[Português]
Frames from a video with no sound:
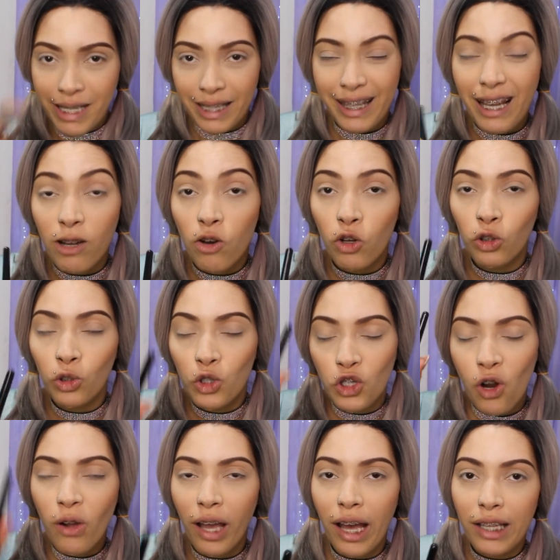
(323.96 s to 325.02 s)
Mas até agora eu tô
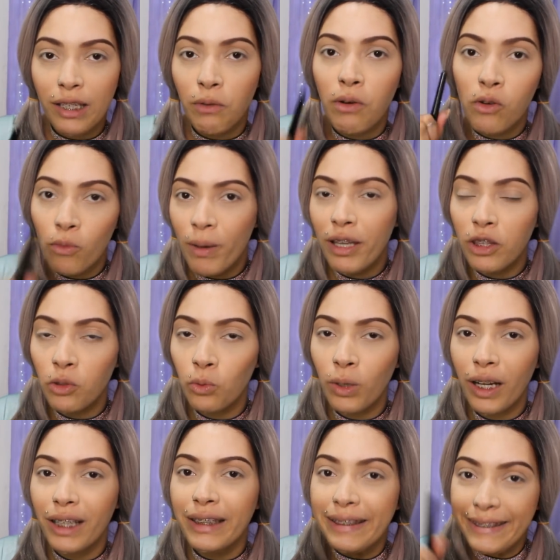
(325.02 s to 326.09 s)
chocada com a
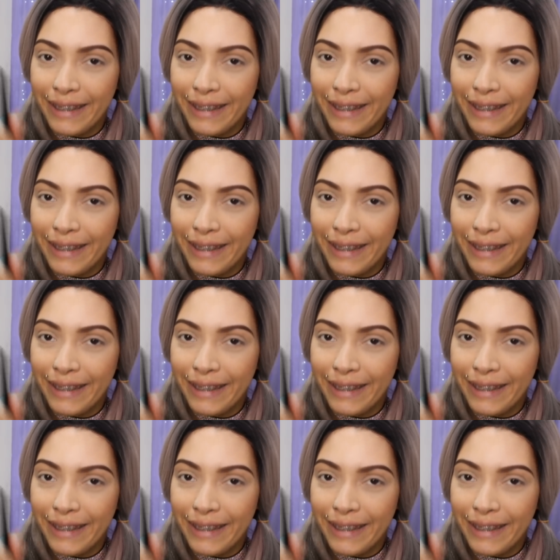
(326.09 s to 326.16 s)
cobertura